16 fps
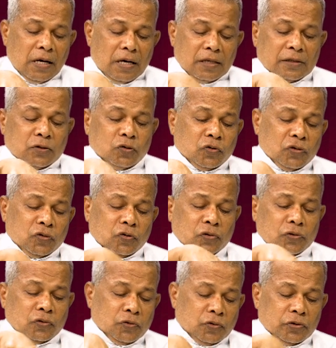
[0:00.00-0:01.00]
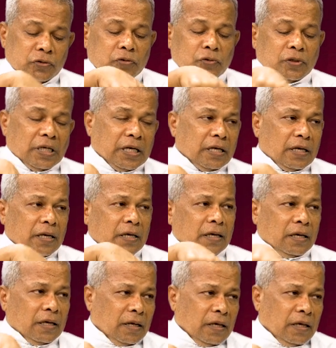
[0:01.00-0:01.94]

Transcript: அதை சுற்றி சுற்றி சுற்றி சுற்றி நிறைய